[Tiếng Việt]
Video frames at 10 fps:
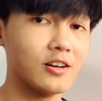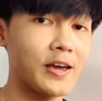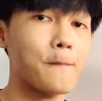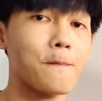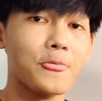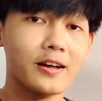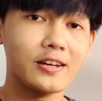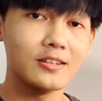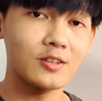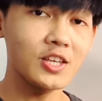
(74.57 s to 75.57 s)
nữa nha
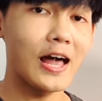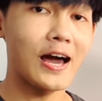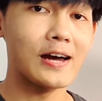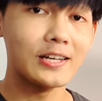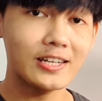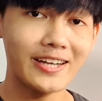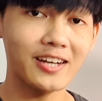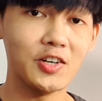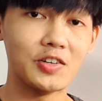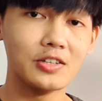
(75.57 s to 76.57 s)
đó chính là
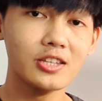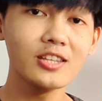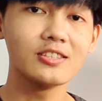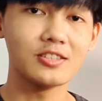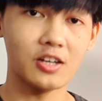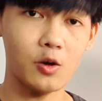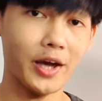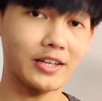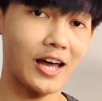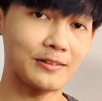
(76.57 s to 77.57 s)
năng lượng thích sự
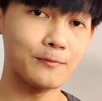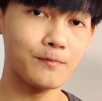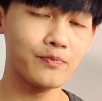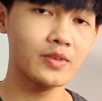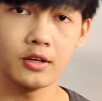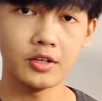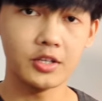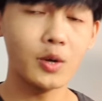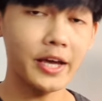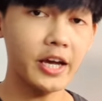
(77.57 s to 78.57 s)
hoàn thành
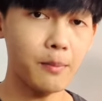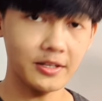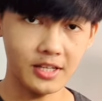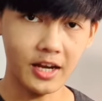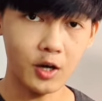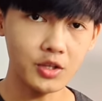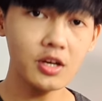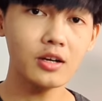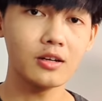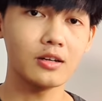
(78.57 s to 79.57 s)
điều này các bạn sẽ thấy rõ
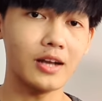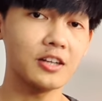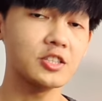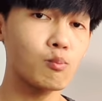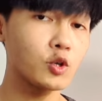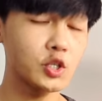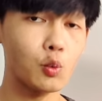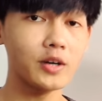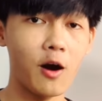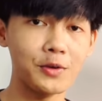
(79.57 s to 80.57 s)
nhất là ở trong môi
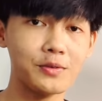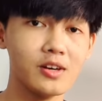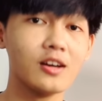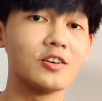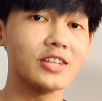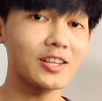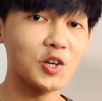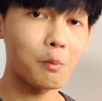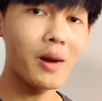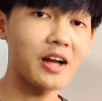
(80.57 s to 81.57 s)
trường quân đội người ta
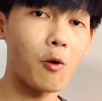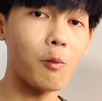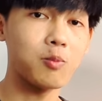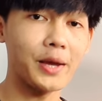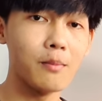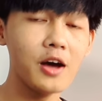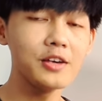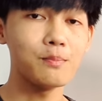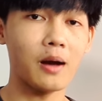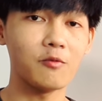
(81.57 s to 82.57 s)
thường bắt đầu một ngày
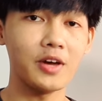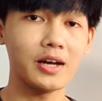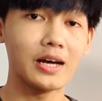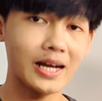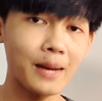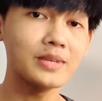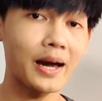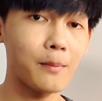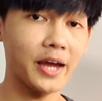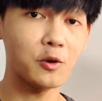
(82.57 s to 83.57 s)
mới bằng việc gấp
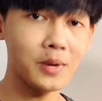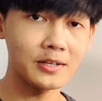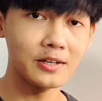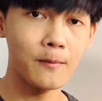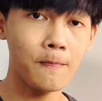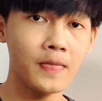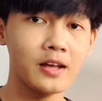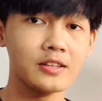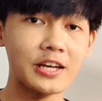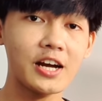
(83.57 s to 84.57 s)
chăn màn của mình
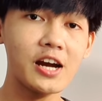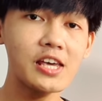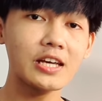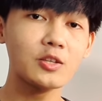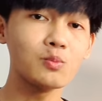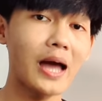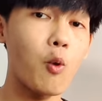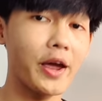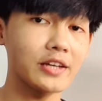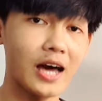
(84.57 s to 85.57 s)
thì khi chúng ta
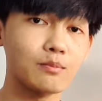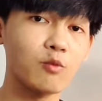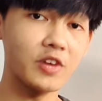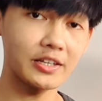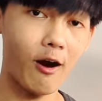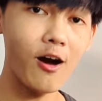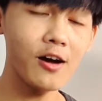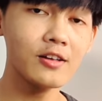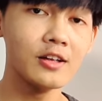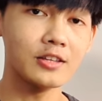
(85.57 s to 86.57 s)
hoàn thành một việc
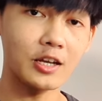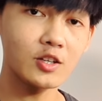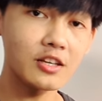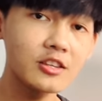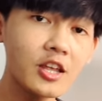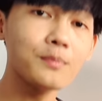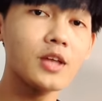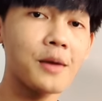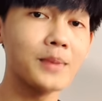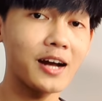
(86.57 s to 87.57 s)
nhỏ thì nó sẽ tiếp
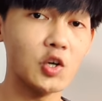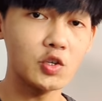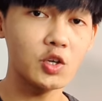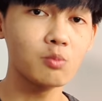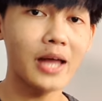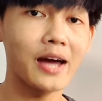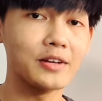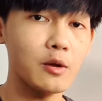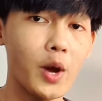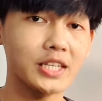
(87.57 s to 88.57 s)
thêm năng lượng cho chúng ta
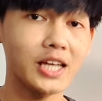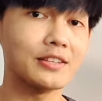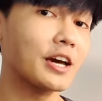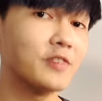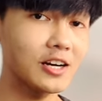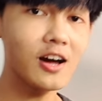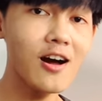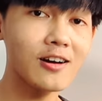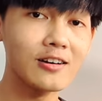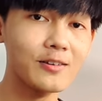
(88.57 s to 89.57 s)
để hoàn thành cái việc lớn
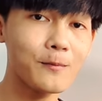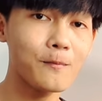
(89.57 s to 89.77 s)
hơn